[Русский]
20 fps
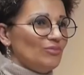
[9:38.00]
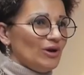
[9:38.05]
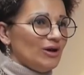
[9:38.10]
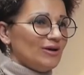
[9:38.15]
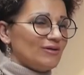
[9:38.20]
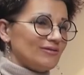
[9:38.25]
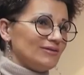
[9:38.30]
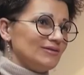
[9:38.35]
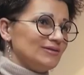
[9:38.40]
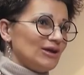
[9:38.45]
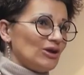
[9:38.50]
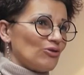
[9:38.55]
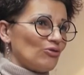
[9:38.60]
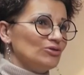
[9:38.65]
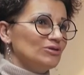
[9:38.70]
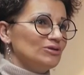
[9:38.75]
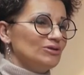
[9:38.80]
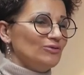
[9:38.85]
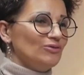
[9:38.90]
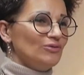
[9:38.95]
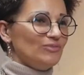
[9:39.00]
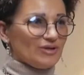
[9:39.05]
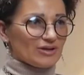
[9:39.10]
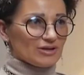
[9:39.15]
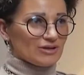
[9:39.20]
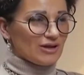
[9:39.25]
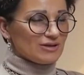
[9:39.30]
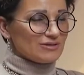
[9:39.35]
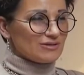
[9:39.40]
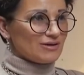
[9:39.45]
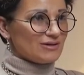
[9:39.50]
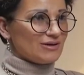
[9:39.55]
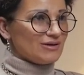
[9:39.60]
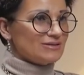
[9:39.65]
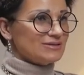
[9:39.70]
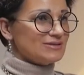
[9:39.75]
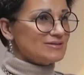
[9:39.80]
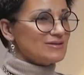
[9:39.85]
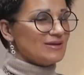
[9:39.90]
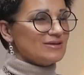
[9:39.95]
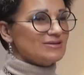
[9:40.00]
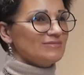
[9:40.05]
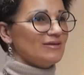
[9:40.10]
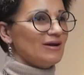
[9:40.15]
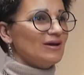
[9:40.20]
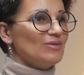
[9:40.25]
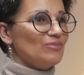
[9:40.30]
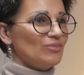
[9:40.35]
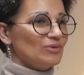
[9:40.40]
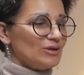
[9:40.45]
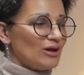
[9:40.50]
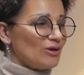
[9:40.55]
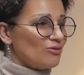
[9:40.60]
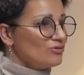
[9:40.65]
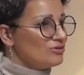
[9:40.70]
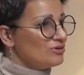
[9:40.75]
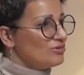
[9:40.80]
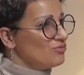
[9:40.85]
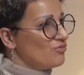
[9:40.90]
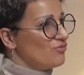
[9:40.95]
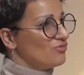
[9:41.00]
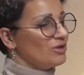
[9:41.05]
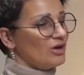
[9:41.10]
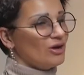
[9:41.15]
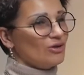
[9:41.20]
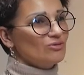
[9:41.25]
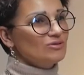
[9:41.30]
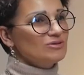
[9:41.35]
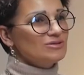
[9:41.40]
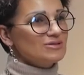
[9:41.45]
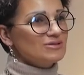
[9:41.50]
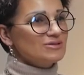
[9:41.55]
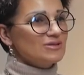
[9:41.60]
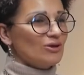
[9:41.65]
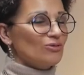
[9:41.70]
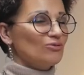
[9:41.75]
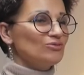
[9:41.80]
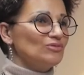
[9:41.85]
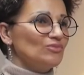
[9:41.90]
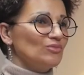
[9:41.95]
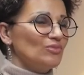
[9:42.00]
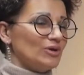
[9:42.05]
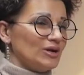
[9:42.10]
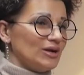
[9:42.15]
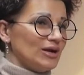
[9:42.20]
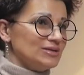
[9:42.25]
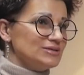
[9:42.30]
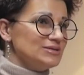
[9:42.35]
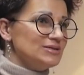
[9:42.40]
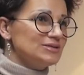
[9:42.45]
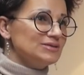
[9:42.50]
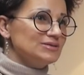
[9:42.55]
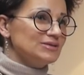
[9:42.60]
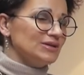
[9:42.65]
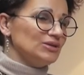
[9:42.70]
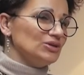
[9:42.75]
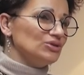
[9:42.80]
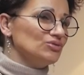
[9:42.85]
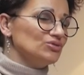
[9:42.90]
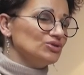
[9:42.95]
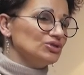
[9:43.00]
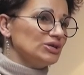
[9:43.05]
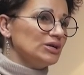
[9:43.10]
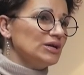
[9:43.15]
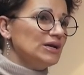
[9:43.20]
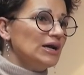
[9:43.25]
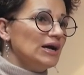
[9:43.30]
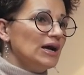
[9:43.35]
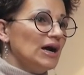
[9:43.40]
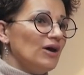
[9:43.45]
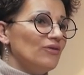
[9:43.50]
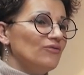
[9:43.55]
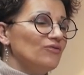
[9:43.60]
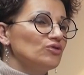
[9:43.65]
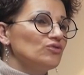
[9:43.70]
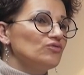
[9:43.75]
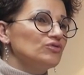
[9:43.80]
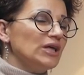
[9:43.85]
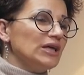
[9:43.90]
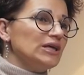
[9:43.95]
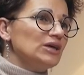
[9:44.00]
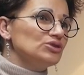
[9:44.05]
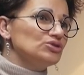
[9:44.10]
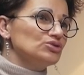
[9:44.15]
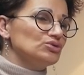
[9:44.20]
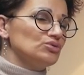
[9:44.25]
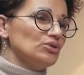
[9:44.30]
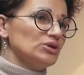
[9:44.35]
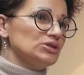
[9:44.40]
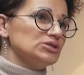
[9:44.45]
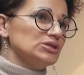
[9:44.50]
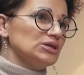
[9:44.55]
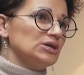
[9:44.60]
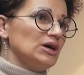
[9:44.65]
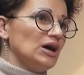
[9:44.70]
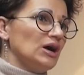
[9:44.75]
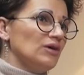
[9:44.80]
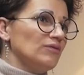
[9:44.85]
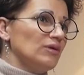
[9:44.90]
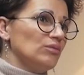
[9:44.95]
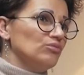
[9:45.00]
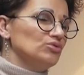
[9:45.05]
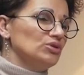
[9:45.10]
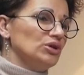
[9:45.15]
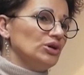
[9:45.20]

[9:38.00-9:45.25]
мэр и народный губернатор, как их назвали, по-народному в народе, с народом прокатились на них уже. Вот в таких ситуациях как вам